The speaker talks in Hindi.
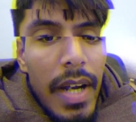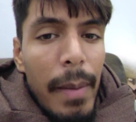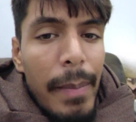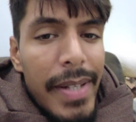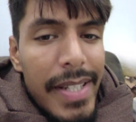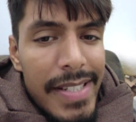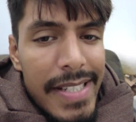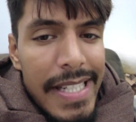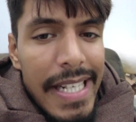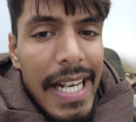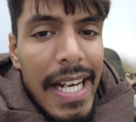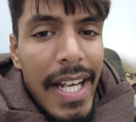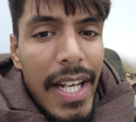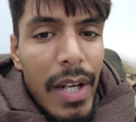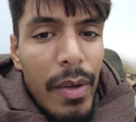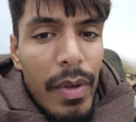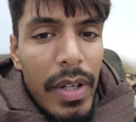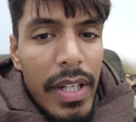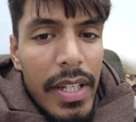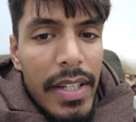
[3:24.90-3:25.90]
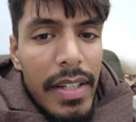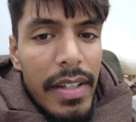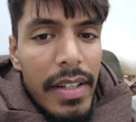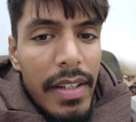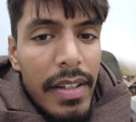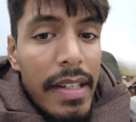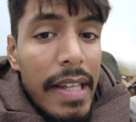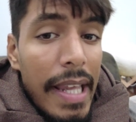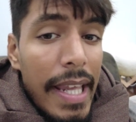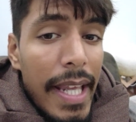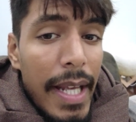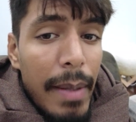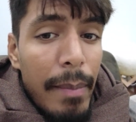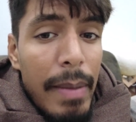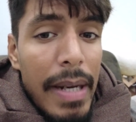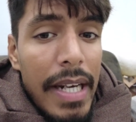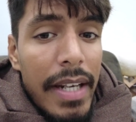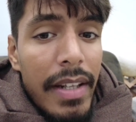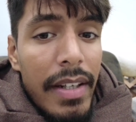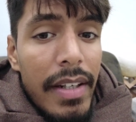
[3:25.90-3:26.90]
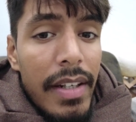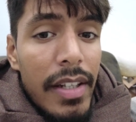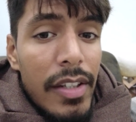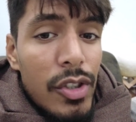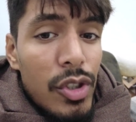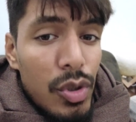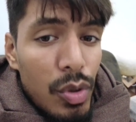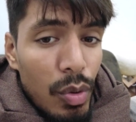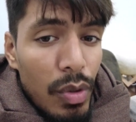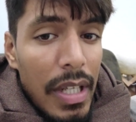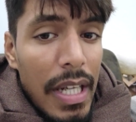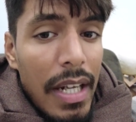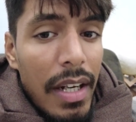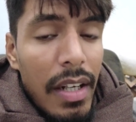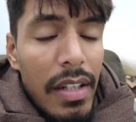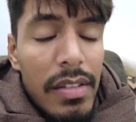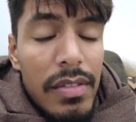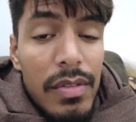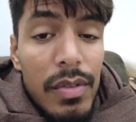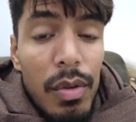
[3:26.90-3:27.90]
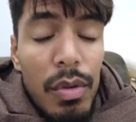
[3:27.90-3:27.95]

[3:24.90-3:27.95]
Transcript: अभी चार ओवर किए एक मैटिन ने 16 रन